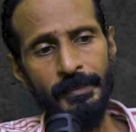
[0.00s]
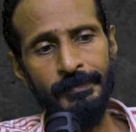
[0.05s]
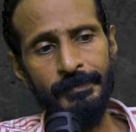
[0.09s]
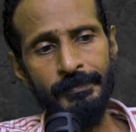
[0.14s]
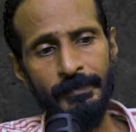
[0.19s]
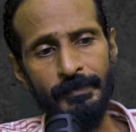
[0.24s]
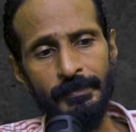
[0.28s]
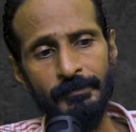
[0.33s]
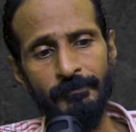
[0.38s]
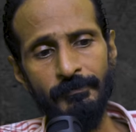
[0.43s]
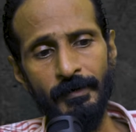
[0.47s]

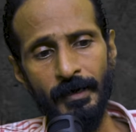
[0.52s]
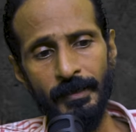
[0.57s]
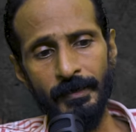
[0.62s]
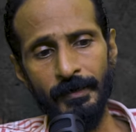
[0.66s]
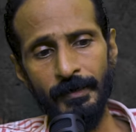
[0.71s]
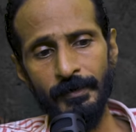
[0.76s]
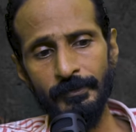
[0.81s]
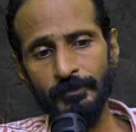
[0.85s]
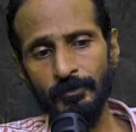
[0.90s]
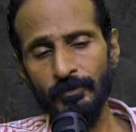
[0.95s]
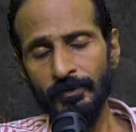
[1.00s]
இந்த
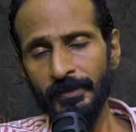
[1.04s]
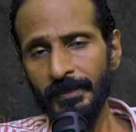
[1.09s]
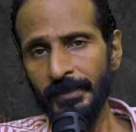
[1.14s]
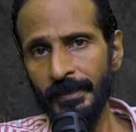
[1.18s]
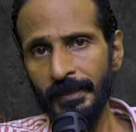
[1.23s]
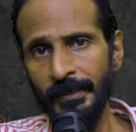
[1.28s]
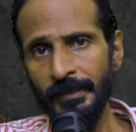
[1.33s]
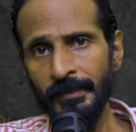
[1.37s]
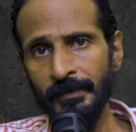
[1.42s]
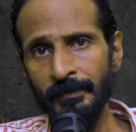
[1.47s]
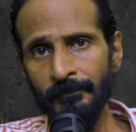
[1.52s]
நிவாரண
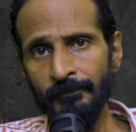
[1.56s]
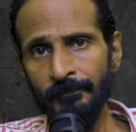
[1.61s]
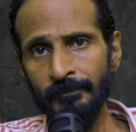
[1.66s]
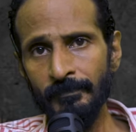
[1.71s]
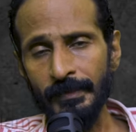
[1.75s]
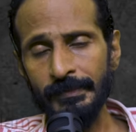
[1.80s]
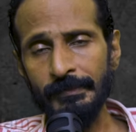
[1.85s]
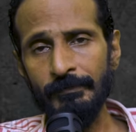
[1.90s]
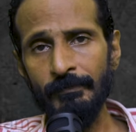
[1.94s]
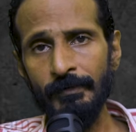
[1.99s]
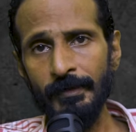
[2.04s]
தொகையை
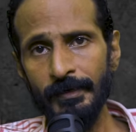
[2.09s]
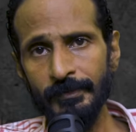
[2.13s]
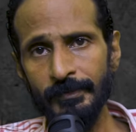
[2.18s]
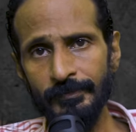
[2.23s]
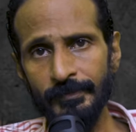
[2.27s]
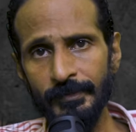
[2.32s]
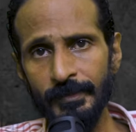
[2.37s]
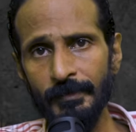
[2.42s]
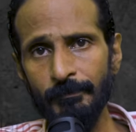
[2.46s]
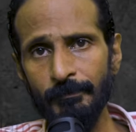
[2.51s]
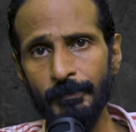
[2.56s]
அந்த
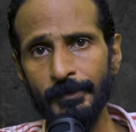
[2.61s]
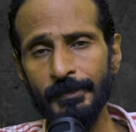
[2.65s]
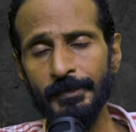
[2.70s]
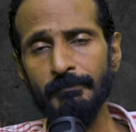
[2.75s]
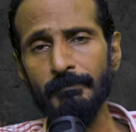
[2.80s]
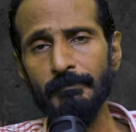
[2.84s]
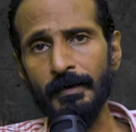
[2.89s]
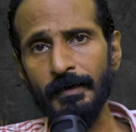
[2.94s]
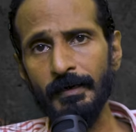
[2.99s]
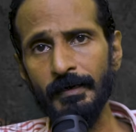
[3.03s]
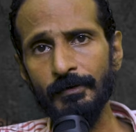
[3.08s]
வறட்சி
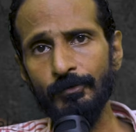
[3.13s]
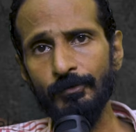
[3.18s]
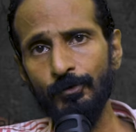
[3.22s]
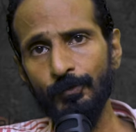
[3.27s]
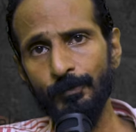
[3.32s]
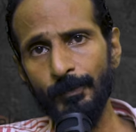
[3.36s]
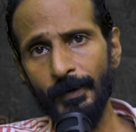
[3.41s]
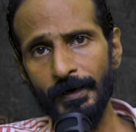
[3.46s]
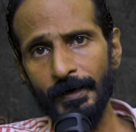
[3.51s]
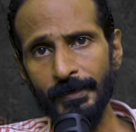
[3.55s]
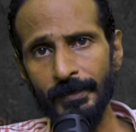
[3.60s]
ஏற்பட்டு மக்கள்
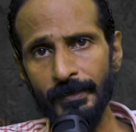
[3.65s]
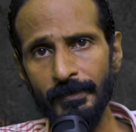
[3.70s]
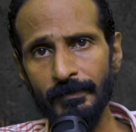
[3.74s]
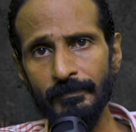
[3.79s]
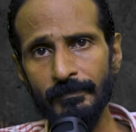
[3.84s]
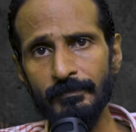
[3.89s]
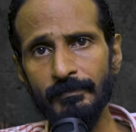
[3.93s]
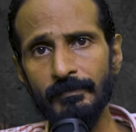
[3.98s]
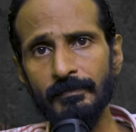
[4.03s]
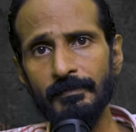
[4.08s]
கூப்பாடுகள்